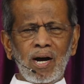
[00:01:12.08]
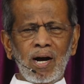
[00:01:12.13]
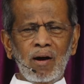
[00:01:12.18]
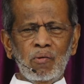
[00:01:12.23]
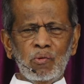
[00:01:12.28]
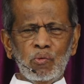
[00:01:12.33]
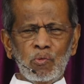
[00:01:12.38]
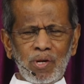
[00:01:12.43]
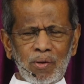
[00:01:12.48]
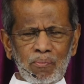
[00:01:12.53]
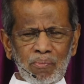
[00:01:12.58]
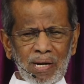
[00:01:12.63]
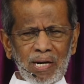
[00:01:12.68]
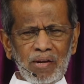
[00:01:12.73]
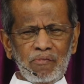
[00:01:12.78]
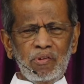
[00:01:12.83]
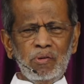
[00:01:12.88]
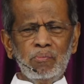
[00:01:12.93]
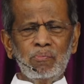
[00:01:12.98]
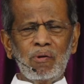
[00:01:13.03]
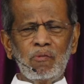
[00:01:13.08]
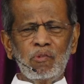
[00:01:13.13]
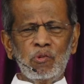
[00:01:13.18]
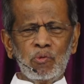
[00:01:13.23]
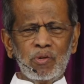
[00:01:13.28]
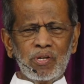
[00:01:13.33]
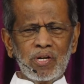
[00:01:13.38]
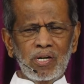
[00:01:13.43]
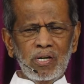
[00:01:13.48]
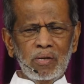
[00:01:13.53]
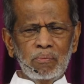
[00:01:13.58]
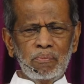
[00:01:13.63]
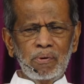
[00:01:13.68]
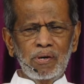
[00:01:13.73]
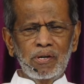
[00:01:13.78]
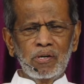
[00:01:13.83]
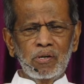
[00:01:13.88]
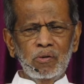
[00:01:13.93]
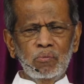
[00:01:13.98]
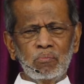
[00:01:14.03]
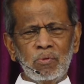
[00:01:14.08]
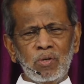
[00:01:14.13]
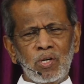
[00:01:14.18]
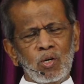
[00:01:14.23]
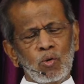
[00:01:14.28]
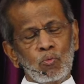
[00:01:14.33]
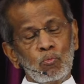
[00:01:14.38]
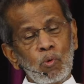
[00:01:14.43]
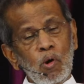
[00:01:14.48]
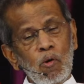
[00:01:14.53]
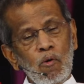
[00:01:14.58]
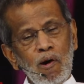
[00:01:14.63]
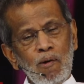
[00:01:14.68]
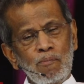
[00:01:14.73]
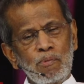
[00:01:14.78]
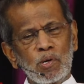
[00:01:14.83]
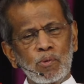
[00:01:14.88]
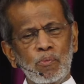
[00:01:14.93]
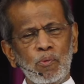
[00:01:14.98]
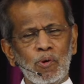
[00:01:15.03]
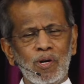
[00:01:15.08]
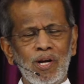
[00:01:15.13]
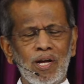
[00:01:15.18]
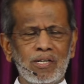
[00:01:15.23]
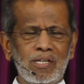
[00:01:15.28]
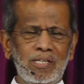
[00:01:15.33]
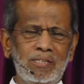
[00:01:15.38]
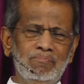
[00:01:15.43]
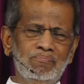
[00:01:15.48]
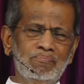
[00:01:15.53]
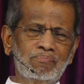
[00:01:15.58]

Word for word: அவனுடைய மனைவியும் அவனுடைய ரெண்டு பிள்ளைகளும் மோவாபுக்கு போனார்கள்